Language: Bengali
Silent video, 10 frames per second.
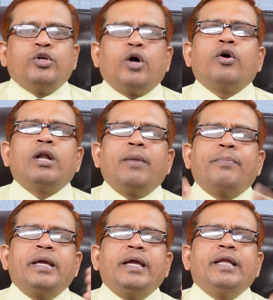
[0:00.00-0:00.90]
যখন
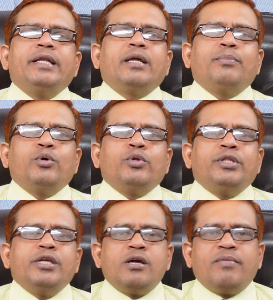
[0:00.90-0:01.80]
আপনি ইন্টারভিউ
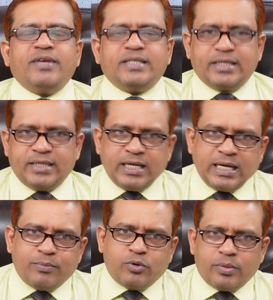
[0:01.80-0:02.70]
দিয়ে ভিসাটি
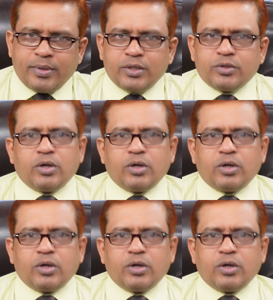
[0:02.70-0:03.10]
লাভ করবেন